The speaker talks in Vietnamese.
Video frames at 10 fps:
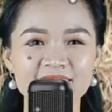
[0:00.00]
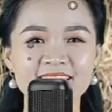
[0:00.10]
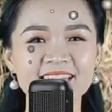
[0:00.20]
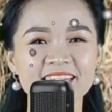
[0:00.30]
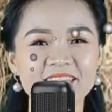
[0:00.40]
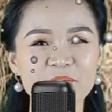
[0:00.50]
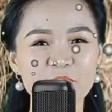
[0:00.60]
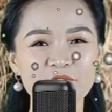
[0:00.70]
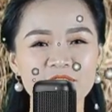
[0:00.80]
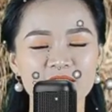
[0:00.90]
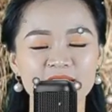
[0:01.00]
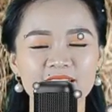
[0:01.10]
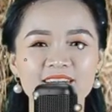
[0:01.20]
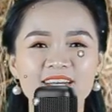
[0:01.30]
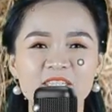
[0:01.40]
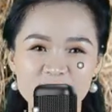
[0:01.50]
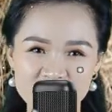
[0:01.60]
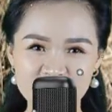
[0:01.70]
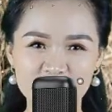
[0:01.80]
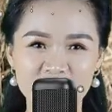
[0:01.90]
Với thiên can Tân, địa
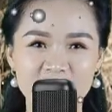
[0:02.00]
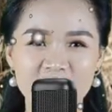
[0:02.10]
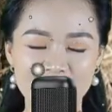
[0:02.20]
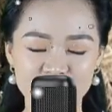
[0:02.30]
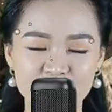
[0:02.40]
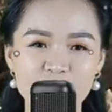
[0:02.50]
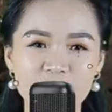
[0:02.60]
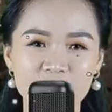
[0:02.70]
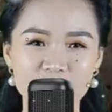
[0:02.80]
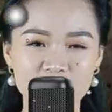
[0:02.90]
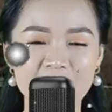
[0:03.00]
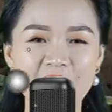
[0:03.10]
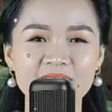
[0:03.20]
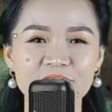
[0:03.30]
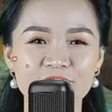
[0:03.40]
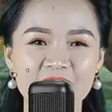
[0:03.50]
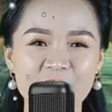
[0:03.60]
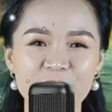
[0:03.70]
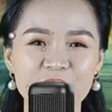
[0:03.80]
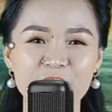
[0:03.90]
chi Dậu, giải nghĩa chi tiết
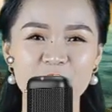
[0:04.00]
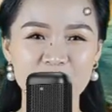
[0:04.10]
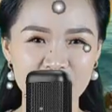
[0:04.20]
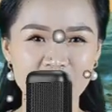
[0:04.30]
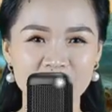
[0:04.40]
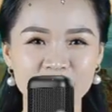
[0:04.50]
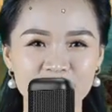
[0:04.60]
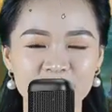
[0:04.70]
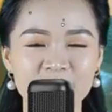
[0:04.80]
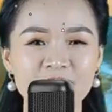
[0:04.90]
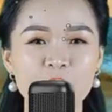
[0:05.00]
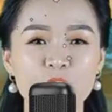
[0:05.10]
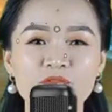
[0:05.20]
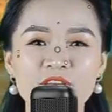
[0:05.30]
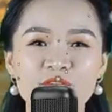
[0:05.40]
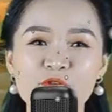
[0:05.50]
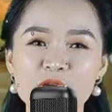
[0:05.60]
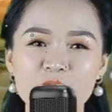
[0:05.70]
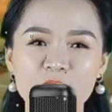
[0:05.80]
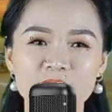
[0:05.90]
là long tàng chi kê, gà
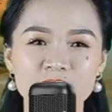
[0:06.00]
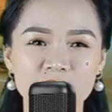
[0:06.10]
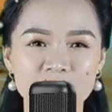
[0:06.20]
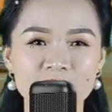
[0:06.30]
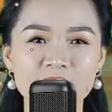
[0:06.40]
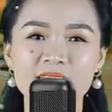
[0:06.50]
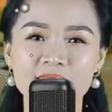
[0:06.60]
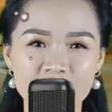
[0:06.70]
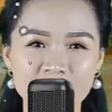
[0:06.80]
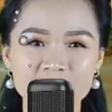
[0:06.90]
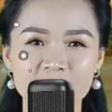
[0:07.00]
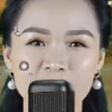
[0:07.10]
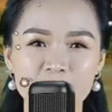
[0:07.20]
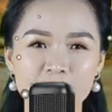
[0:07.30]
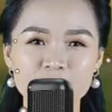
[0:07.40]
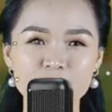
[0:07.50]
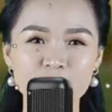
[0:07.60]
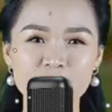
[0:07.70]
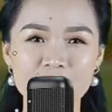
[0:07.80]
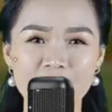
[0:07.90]
trong lồng, mệnh mộc,
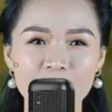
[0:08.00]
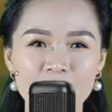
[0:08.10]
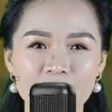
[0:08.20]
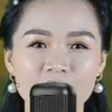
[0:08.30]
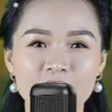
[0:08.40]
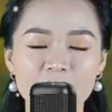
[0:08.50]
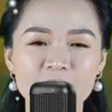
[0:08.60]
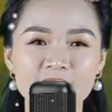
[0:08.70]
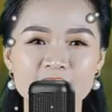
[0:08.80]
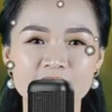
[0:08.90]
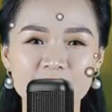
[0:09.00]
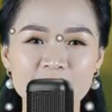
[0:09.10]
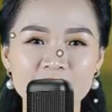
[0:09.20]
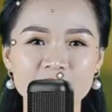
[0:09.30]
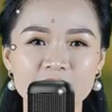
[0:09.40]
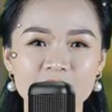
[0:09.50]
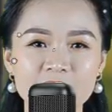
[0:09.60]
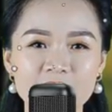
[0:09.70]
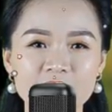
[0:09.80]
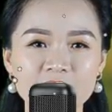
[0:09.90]
thạch lựu mộc. Về phương
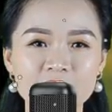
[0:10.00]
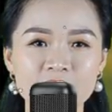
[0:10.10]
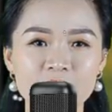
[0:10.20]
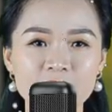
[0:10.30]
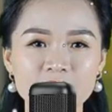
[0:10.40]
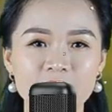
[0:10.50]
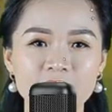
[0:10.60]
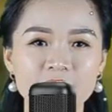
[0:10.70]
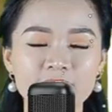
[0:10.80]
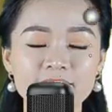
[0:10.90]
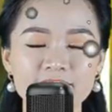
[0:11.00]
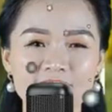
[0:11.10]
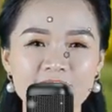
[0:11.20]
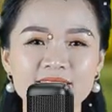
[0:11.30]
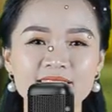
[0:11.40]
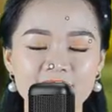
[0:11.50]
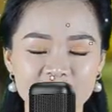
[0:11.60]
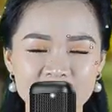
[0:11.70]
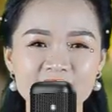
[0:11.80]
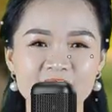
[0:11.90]
diện công việc, sự nghiệp,
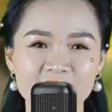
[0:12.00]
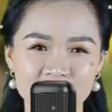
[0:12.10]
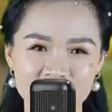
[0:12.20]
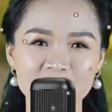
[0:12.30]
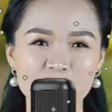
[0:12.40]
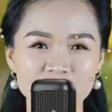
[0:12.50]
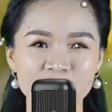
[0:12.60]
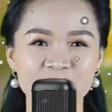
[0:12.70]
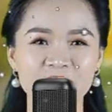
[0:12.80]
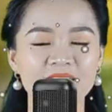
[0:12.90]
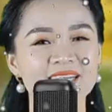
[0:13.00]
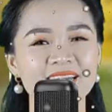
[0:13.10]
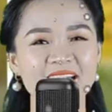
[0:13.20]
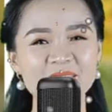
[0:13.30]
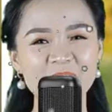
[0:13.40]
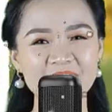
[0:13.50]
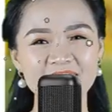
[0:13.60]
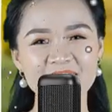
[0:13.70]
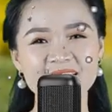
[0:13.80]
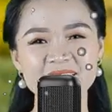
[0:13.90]
theo tử vi học, đường quan lộc trong
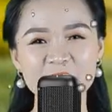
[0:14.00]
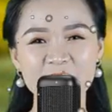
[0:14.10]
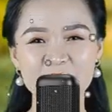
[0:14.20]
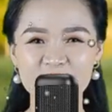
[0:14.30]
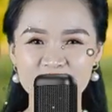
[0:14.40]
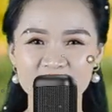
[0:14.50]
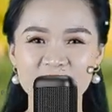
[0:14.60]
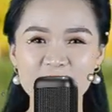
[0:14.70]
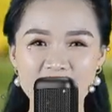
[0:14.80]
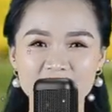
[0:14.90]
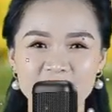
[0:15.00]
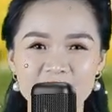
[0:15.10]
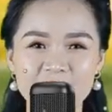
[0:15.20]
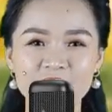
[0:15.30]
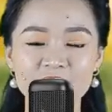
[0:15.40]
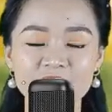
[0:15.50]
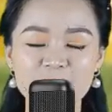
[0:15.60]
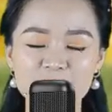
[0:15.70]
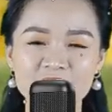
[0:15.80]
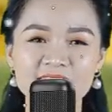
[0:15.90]
năm nay của quý mệnh chủ tương đối
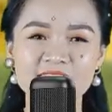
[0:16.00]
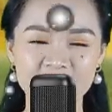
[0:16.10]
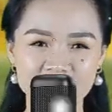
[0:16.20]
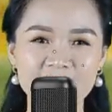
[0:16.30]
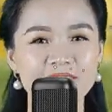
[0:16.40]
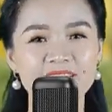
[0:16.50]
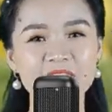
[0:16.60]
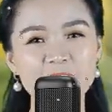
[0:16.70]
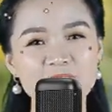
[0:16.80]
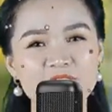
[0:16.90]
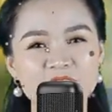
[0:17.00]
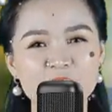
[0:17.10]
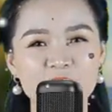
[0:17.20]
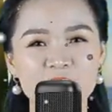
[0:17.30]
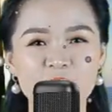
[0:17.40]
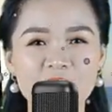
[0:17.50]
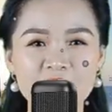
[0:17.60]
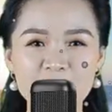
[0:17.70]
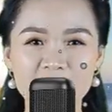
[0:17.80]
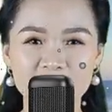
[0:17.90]
hanh thông và may mắn. Nếu biết
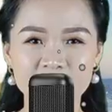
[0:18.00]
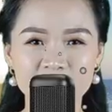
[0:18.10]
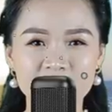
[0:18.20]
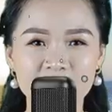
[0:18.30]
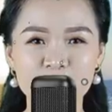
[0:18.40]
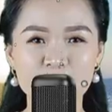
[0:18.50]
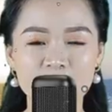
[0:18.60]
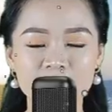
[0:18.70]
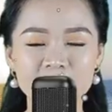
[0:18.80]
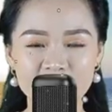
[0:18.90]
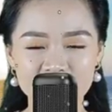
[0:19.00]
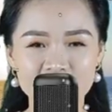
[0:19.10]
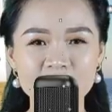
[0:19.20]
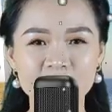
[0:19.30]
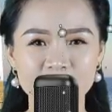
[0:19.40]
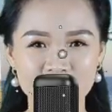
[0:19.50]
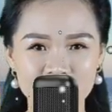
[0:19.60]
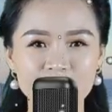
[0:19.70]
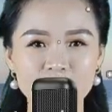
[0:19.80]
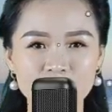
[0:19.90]
cách nắm bắt thời vận thì năm
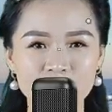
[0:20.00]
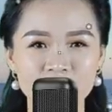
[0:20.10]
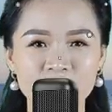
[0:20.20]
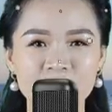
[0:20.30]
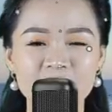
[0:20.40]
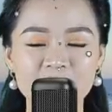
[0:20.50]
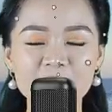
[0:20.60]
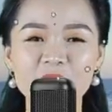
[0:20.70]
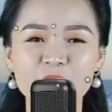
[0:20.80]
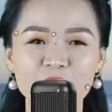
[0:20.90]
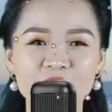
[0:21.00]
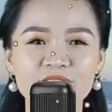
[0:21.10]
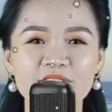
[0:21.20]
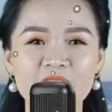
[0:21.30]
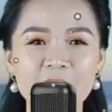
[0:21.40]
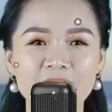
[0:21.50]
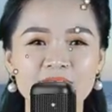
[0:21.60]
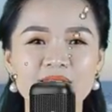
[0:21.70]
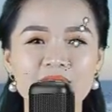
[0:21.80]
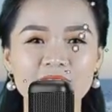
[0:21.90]
này rất có thể sẽ đạt được nhiều thành công
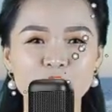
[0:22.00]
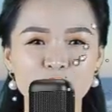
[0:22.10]
lớn.